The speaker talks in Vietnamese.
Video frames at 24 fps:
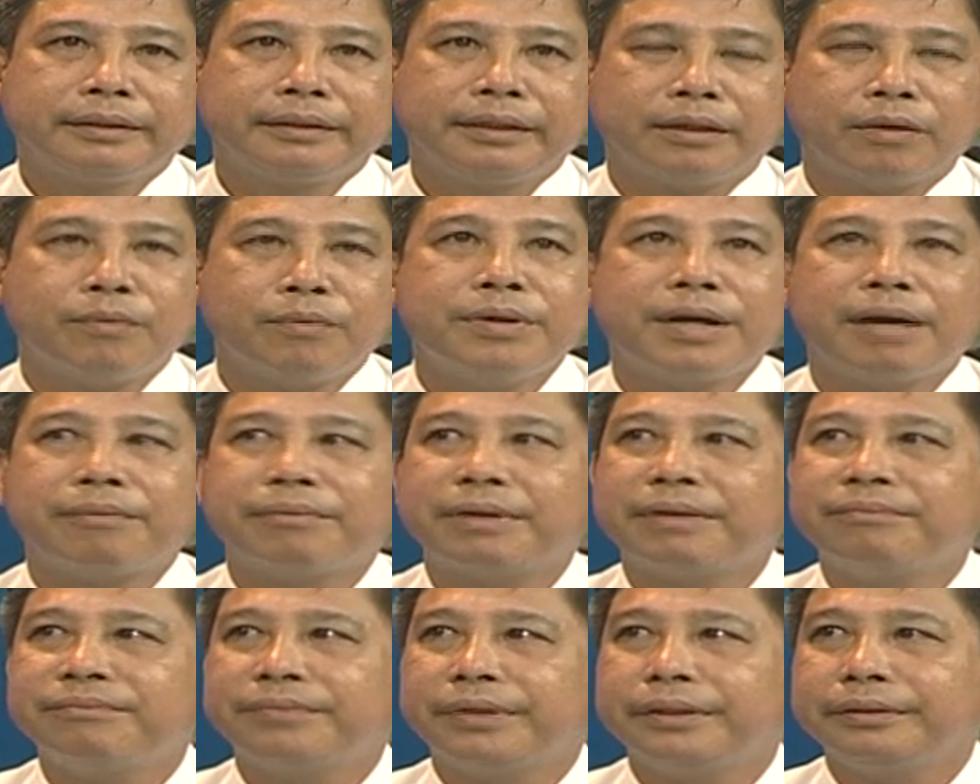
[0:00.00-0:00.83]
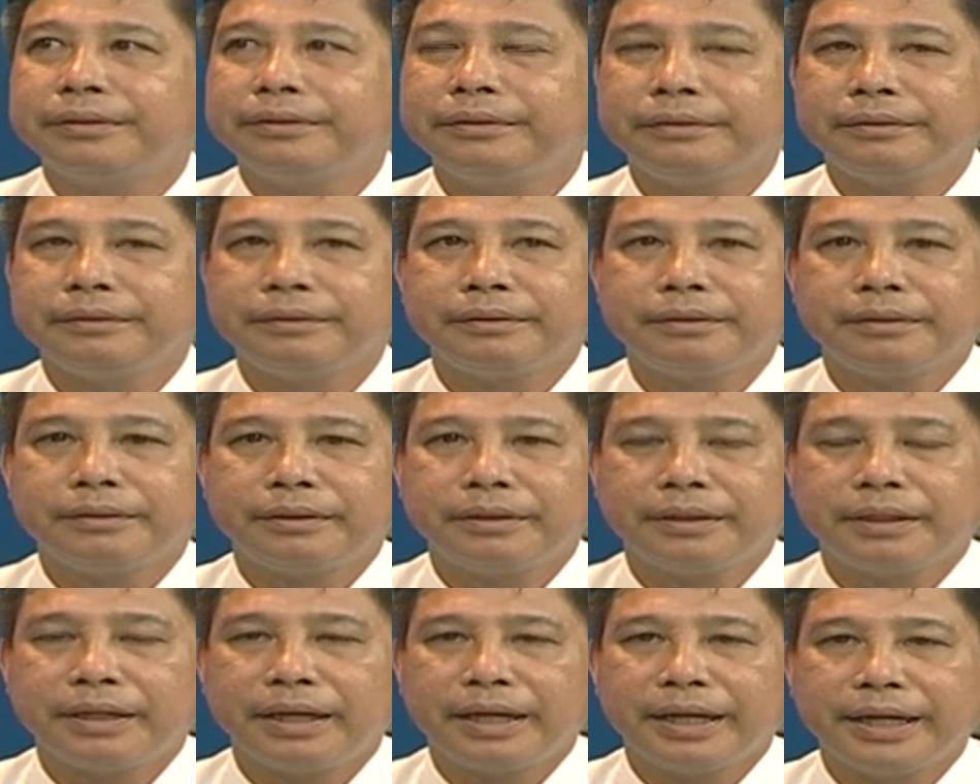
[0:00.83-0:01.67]
thì cũng không nắm vững
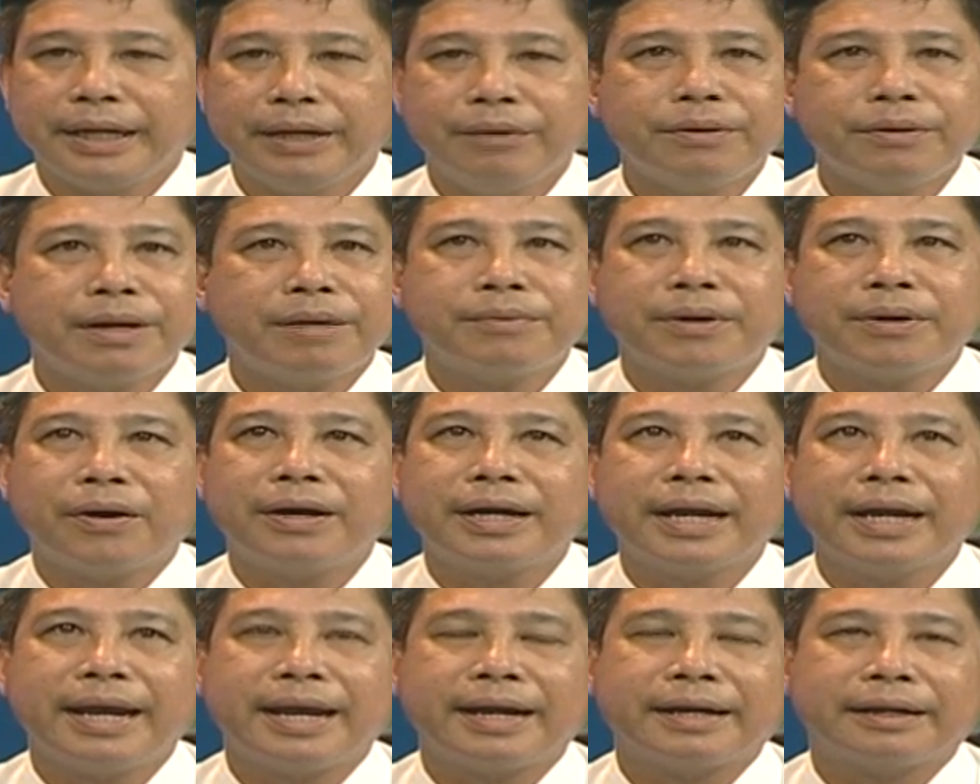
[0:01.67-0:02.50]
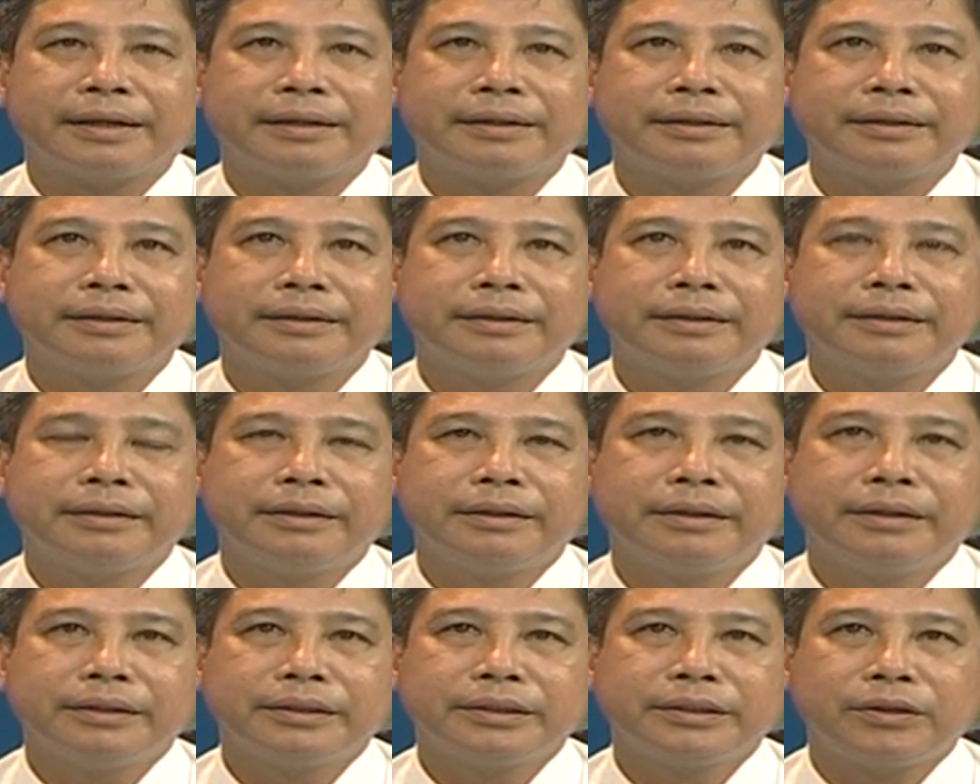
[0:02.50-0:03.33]
hiểu không rõ ràng
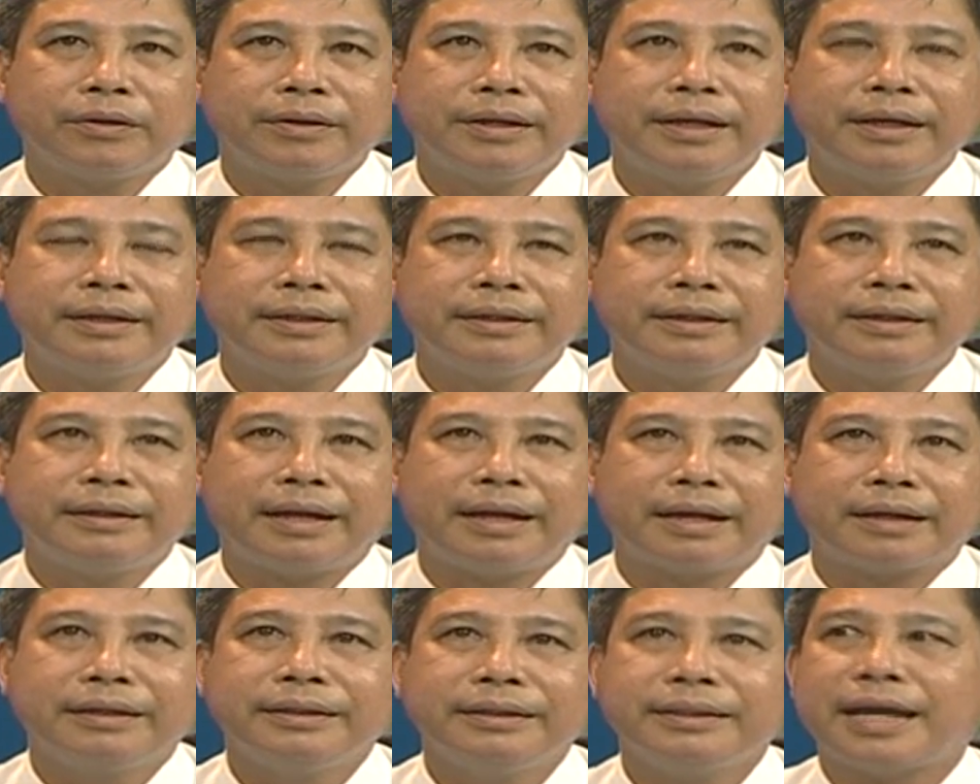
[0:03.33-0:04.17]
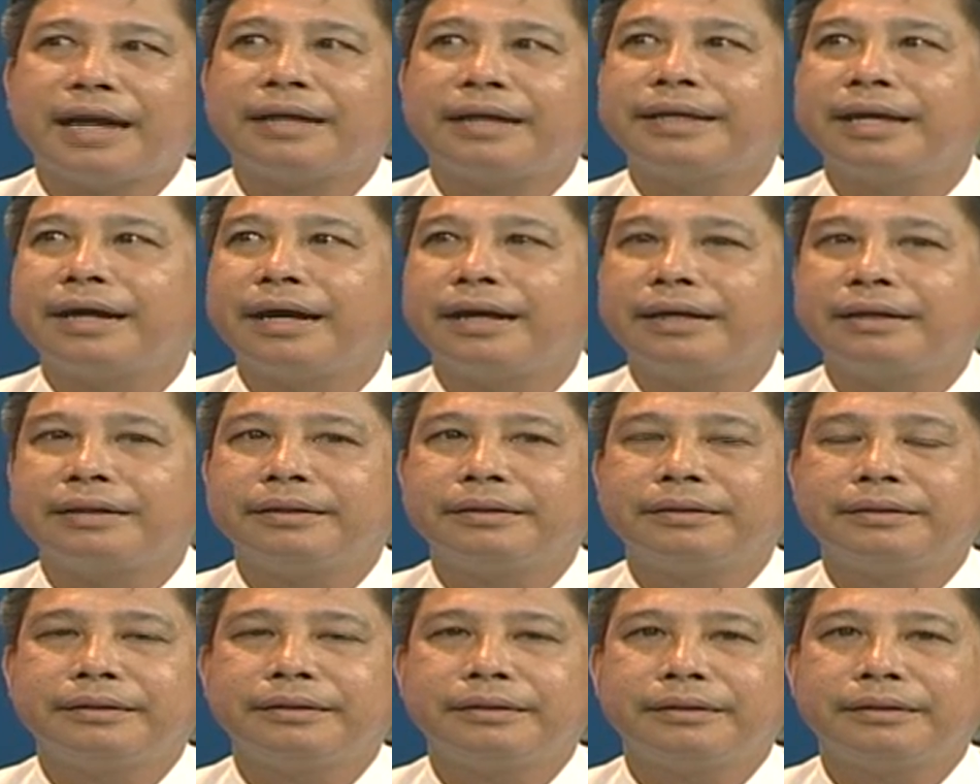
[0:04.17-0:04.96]
cho nên đó là cứ chần chờ